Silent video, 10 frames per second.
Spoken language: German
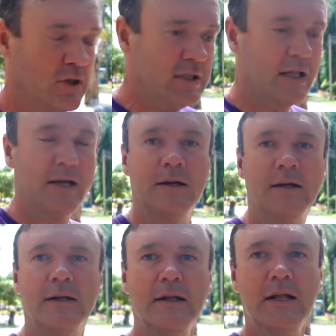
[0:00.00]
sollte.
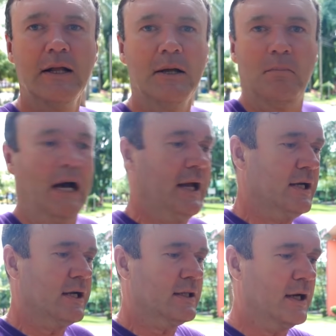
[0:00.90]

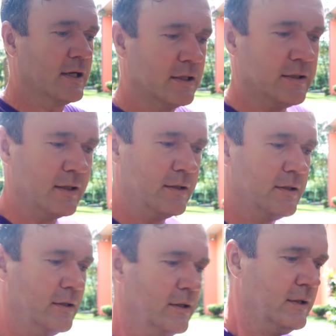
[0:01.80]
Panikattacken.
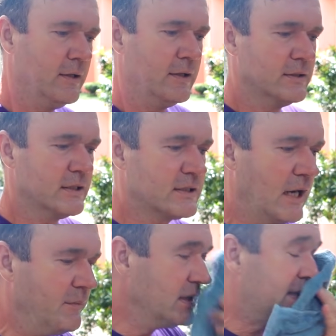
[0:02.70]
Das
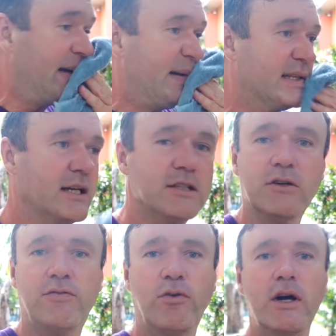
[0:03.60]
kam mir seinerzeit
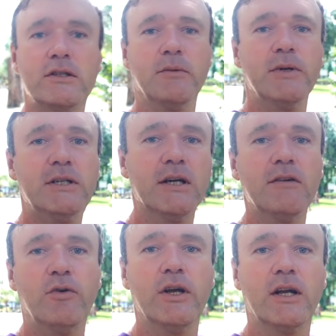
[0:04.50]
so vor, als ob ich
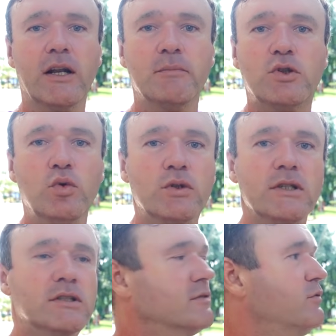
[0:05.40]
irgendwo in einem Zug
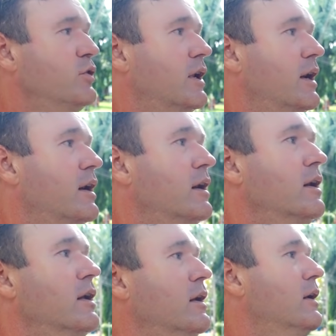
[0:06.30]
sitzen würde
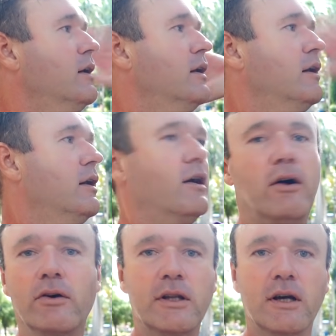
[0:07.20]

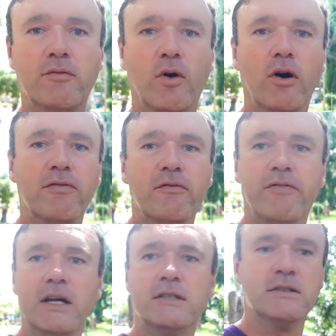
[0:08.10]
und irgendwo auf dem
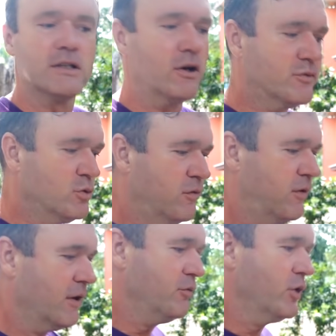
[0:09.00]
Felsen drauf
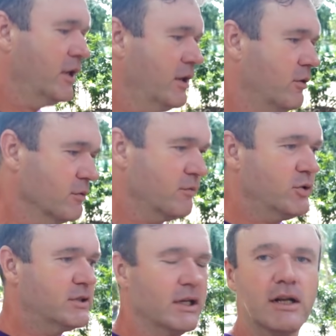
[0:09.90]
zufahren würde und
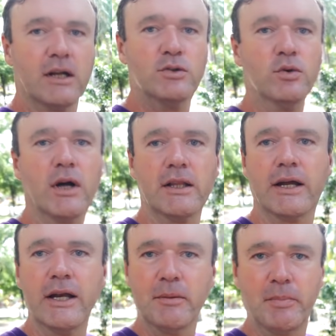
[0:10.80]
wüsste, ja, der Zug hat
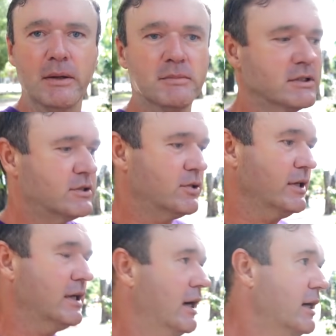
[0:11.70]
keine Bremsen, so
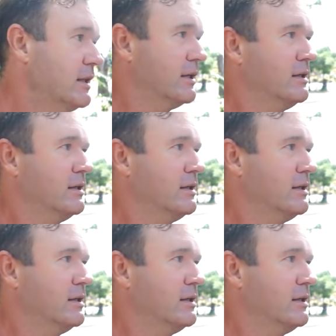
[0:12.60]
in der Art.